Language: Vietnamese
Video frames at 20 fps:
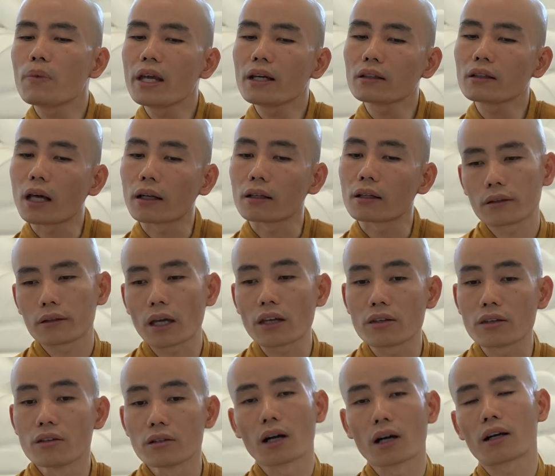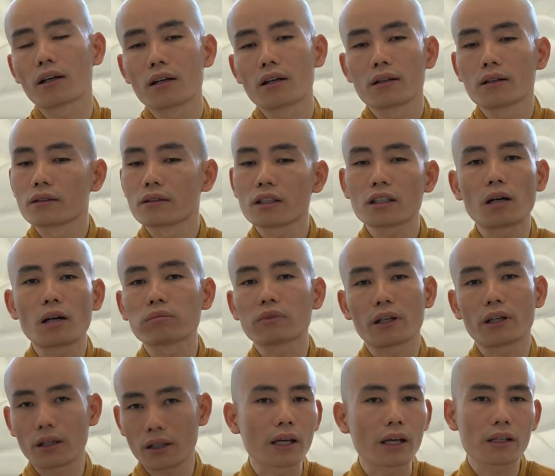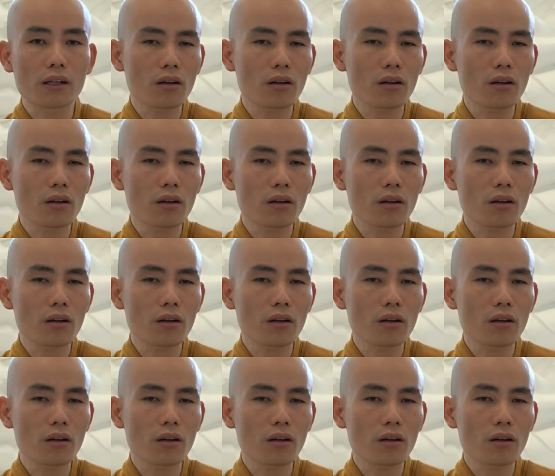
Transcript: biến thành cây dừa, nó không thể.